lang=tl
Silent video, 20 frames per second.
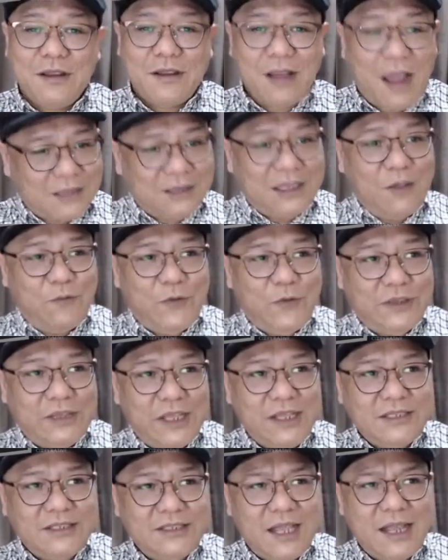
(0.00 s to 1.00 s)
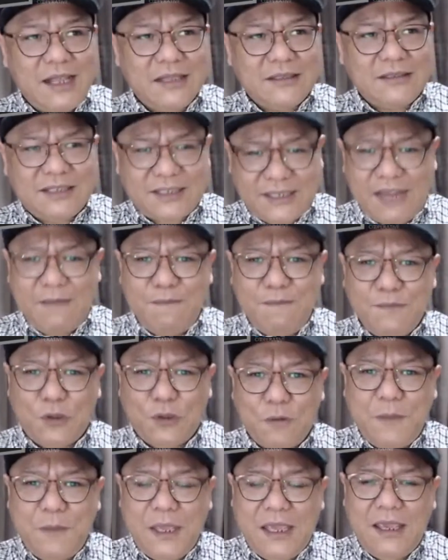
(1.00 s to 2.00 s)
Activities that seem
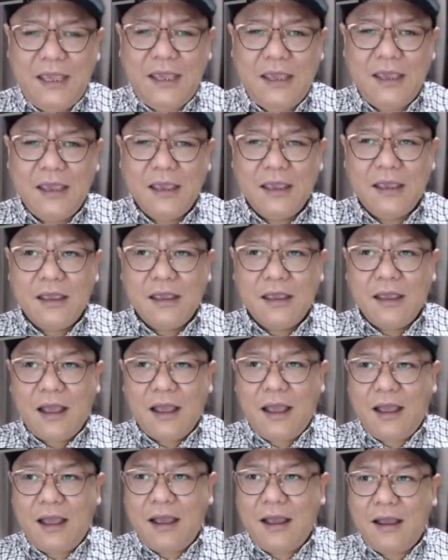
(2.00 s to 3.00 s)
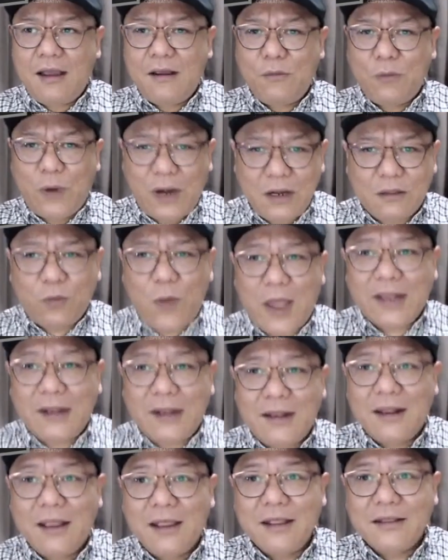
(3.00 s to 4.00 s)
to be uh, worthwhile
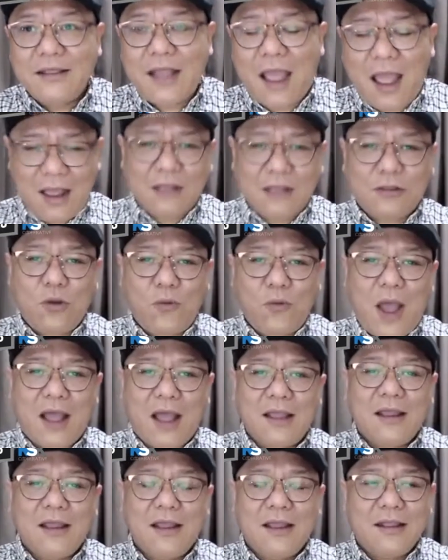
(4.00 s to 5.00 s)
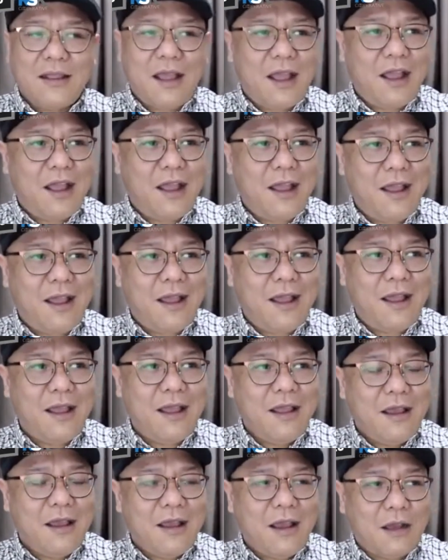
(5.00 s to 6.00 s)
nakakatuwa, uh,
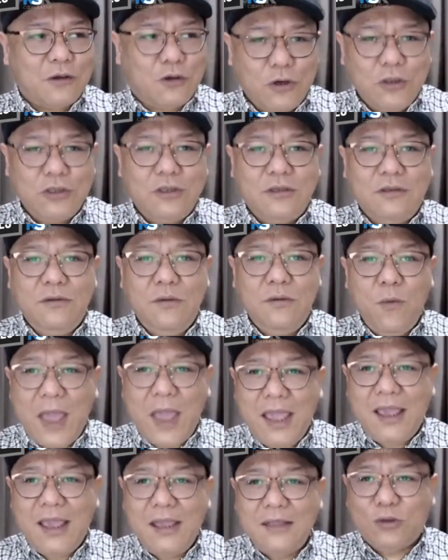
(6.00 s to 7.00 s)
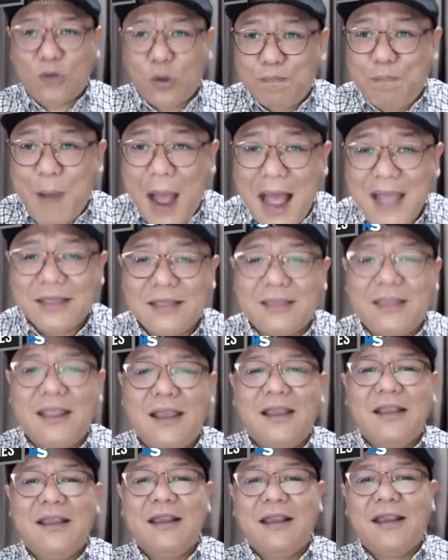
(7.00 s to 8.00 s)
a good way to bond.
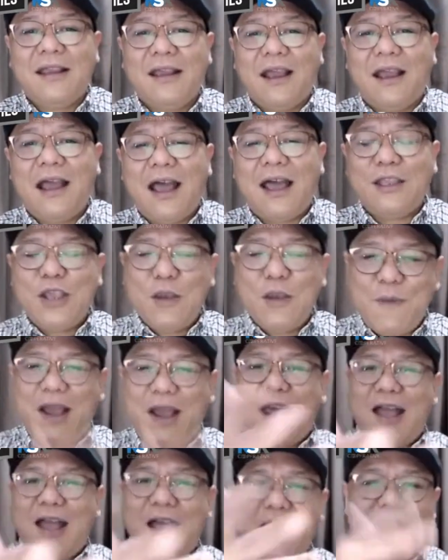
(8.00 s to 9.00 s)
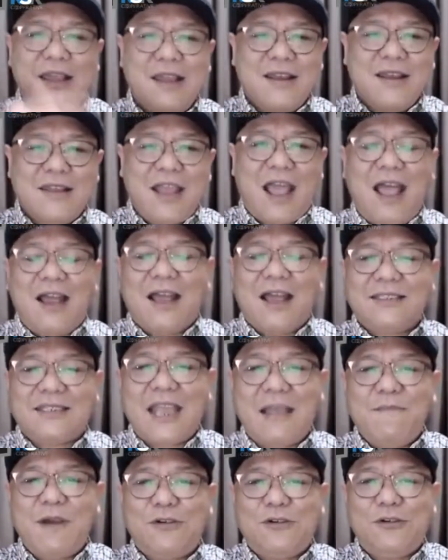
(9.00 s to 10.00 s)
Uh, yung mga
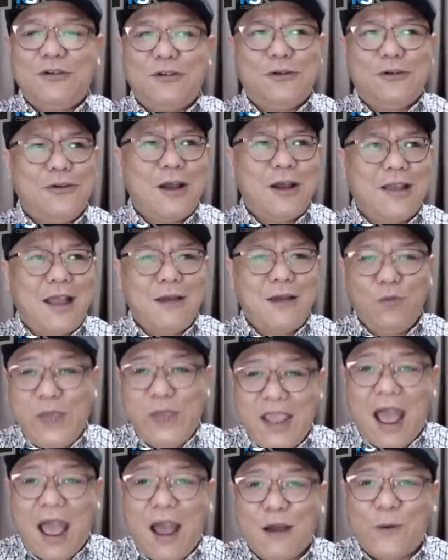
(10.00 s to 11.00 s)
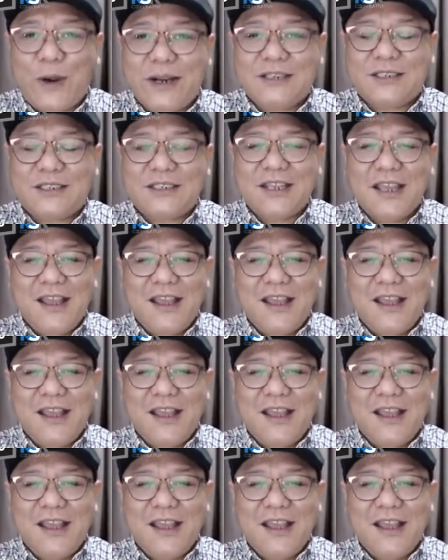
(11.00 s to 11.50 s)
nakakasama ko hanggang wee hours,